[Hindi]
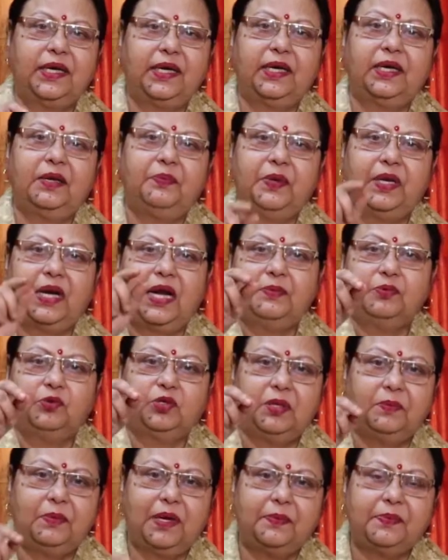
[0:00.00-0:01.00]
करेंगे फिर आप
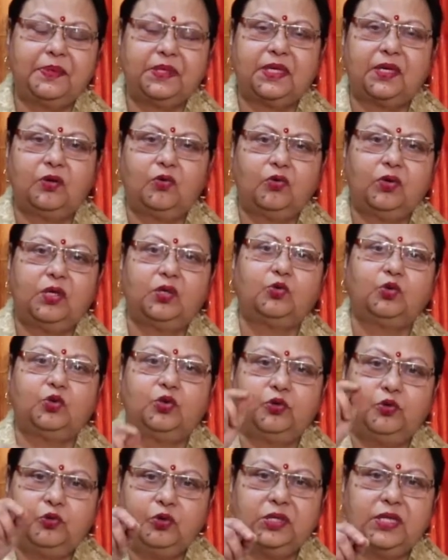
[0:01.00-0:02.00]
उसे वापस करोगे
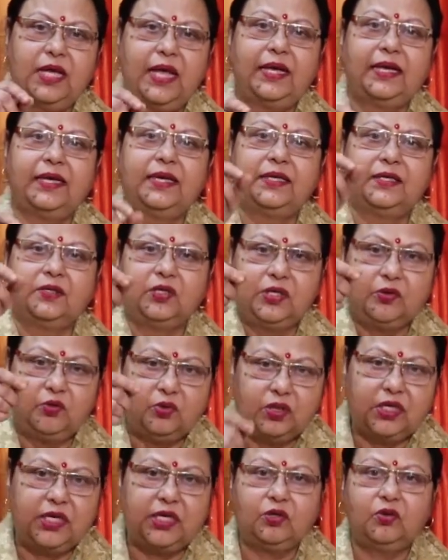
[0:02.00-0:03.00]
कुछ छूट जाएंगे किसी
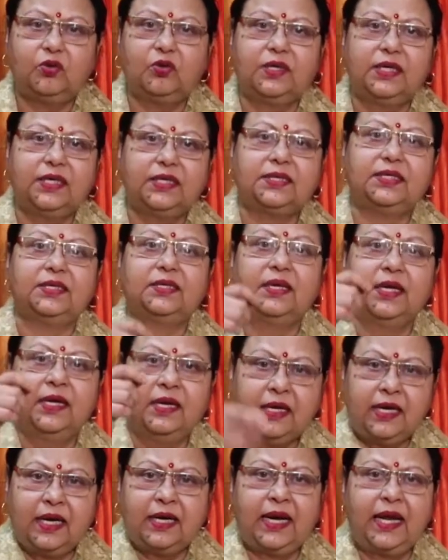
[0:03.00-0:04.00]
को दे दोगे किसी
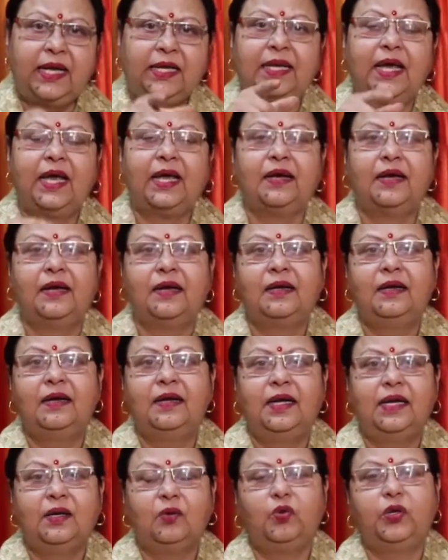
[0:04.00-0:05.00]
का रह जाएगा
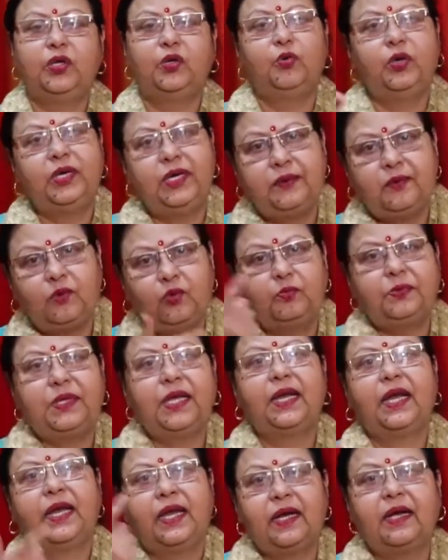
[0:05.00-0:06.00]
कोई यूं ही
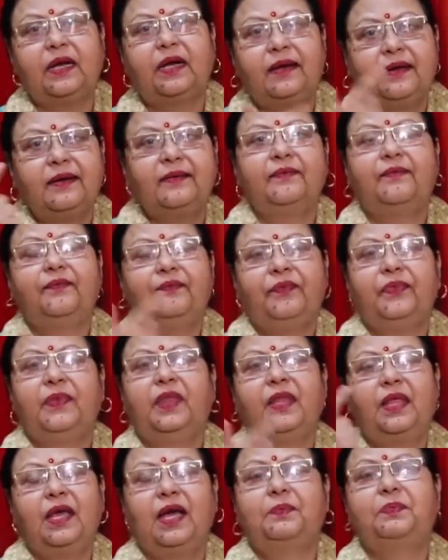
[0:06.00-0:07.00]
घूमता रहेगा
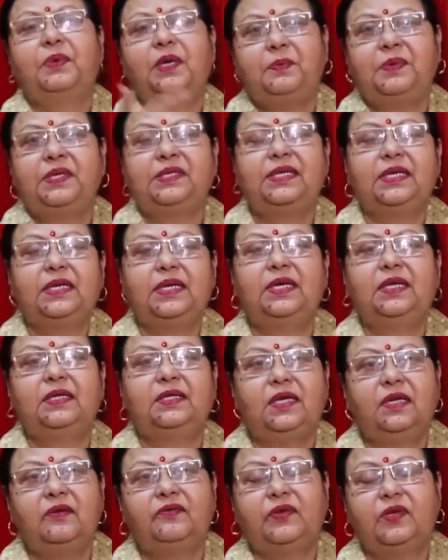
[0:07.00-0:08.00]
अपने पैसे के लिए
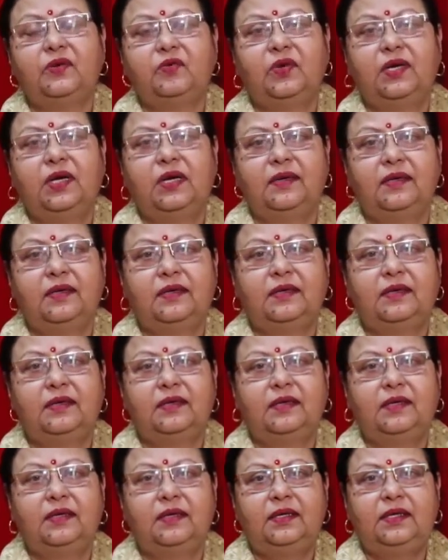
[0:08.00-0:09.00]
तड़फता हुआ
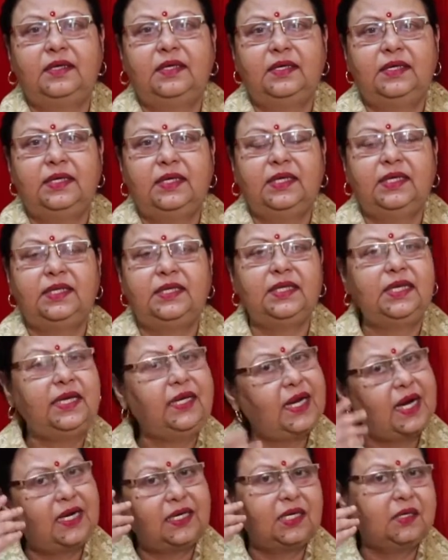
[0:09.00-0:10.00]

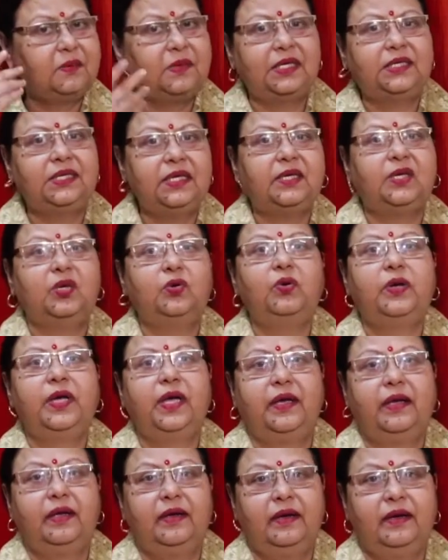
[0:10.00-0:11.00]
इतनी नाटकबाजी क्यों
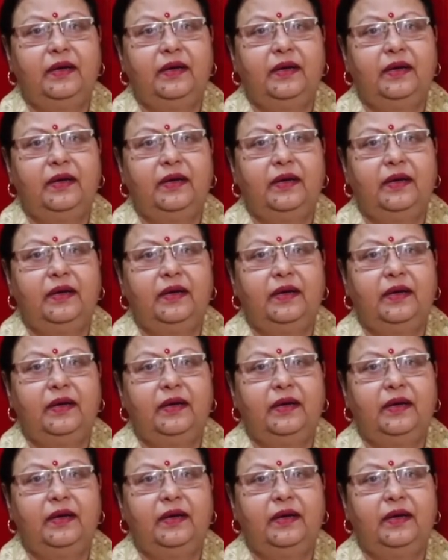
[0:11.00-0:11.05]
है